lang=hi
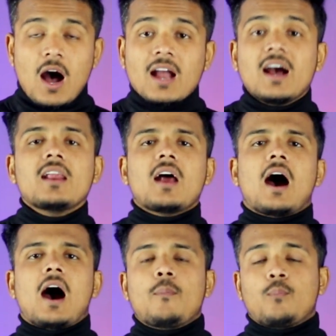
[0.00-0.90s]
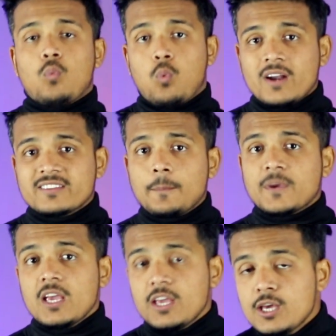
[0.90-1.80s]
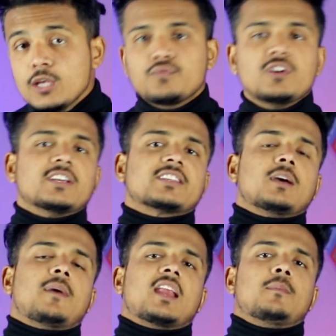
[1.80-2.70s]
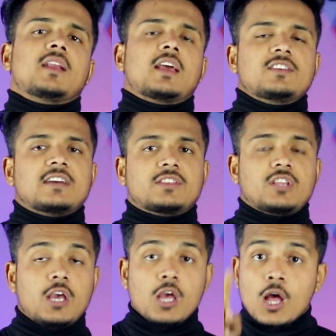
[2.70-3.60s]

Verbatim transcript: अगर आप व्हाट्सएप के इस फीचर्स के बारे में नहीं जानते